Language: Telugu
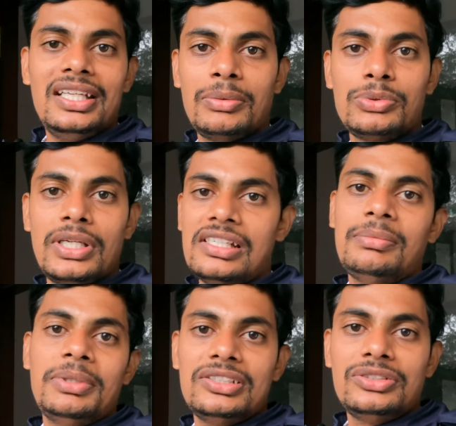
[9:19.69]
మనం
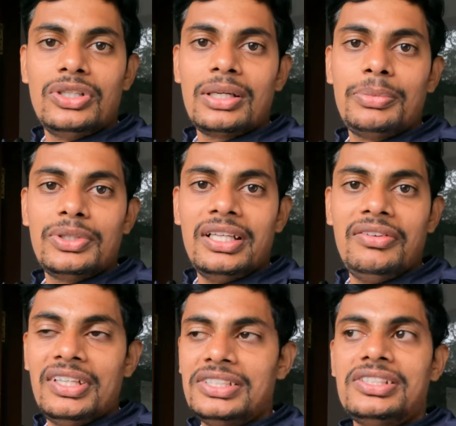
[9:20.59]
చూడాల్సిన ప్లేస్ చూడకపోతే
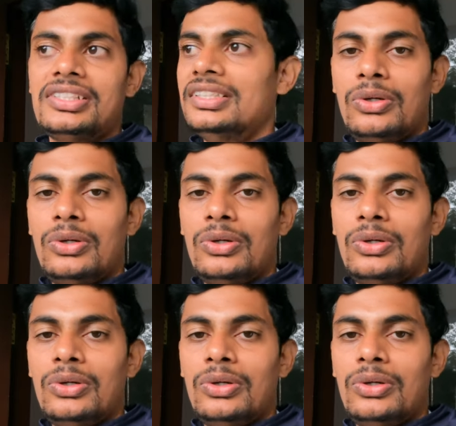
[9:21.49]
వేస్ట్